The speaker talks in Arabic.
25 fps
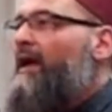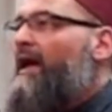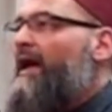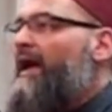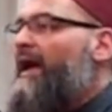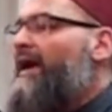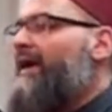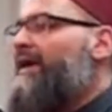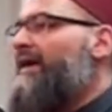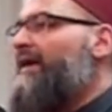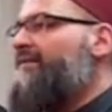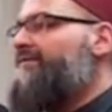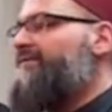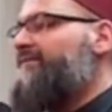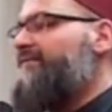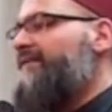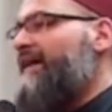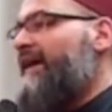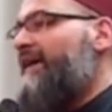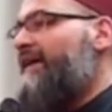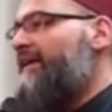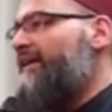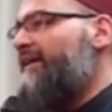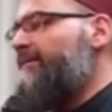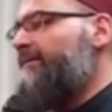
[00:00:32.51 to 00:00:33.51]
آية
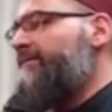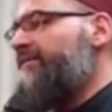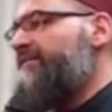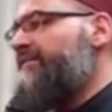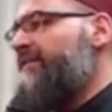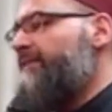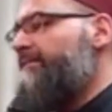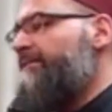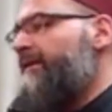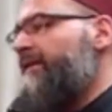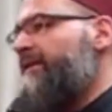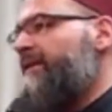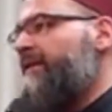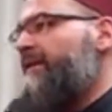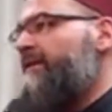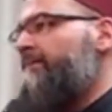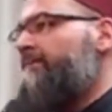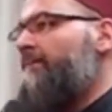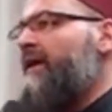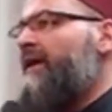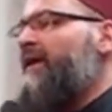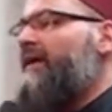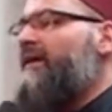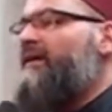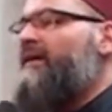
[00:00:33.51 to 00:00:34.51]
تحريم التبني
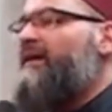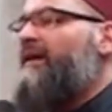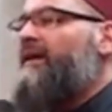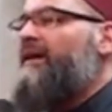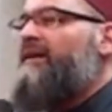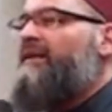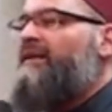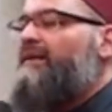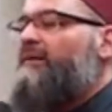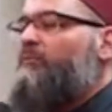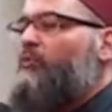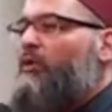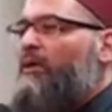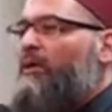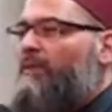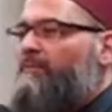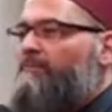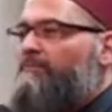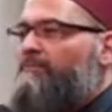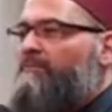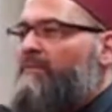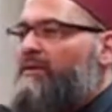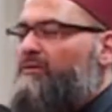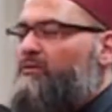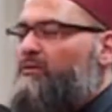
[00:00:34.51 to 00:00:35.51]
ما كان
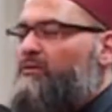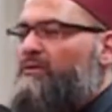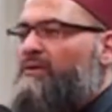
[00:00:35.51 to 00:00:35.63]
محمد